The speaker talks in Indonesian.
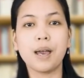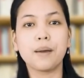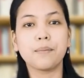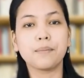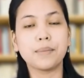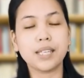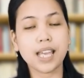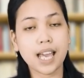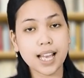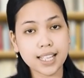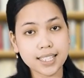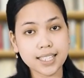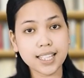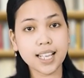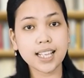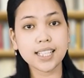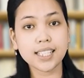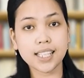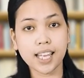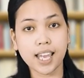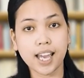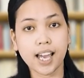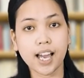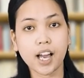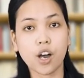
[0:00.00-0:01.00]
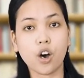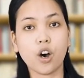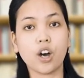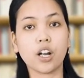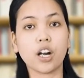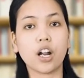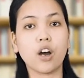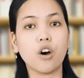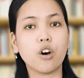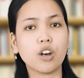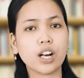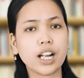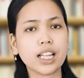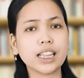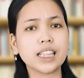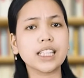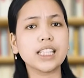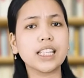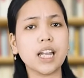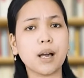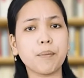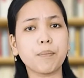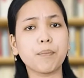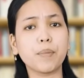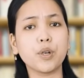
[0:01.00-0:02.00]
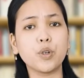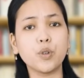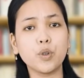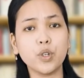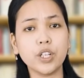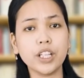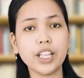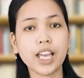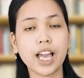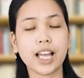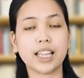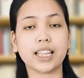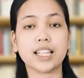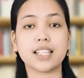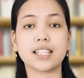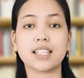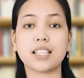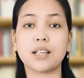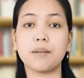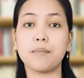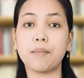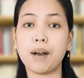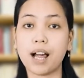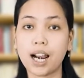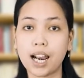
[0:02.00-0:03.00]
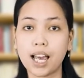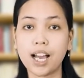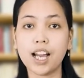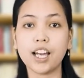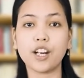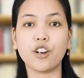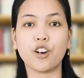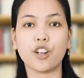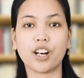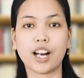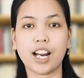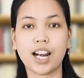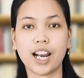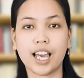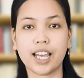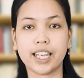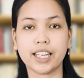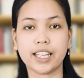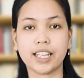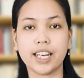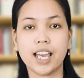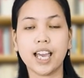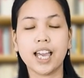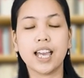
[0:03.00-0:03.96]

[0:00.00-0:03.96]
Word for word: Biasanya orang-orang tidak peduli atas kemalangan orang lain